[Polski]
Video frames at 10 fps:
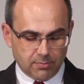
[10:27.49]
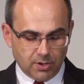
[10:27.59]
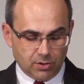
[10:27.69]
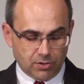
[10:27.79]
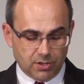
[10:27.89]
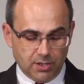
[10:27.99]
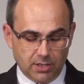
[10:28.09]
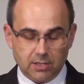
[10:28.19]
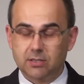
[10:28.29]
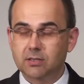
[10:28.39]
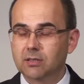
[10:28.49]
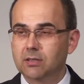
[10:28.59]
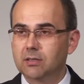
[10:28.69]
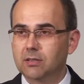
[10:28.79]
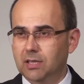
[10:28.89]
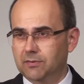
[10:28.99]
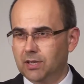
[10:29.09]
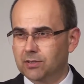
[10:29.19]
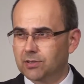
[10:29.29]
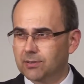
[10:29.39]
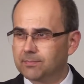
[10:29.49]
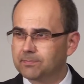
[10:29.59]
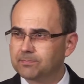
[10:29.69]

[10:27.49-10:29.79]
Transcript: kto z nich jest największy.